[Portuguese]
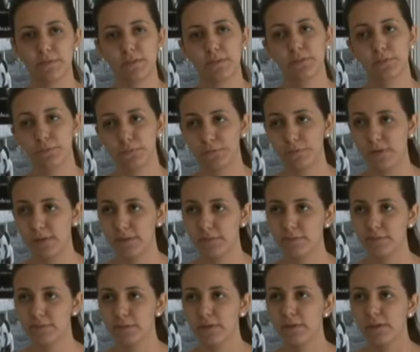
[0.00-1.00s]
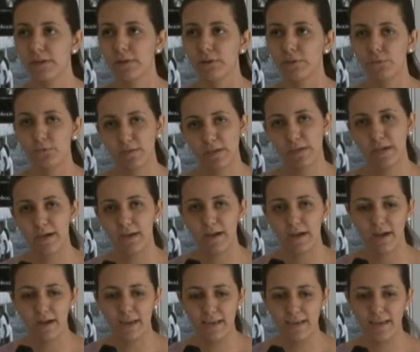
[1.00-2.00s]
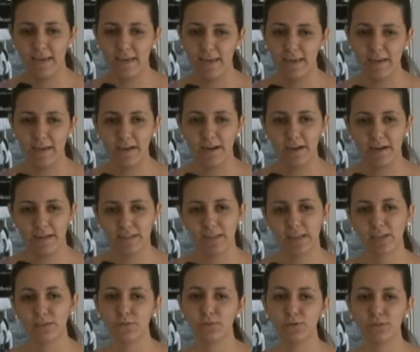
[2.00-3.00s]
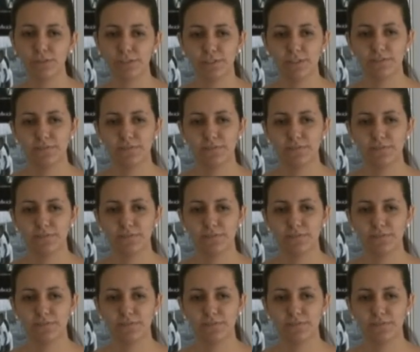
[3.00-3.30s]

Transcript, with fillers: e isso fez com que a, é, é, a tecnologia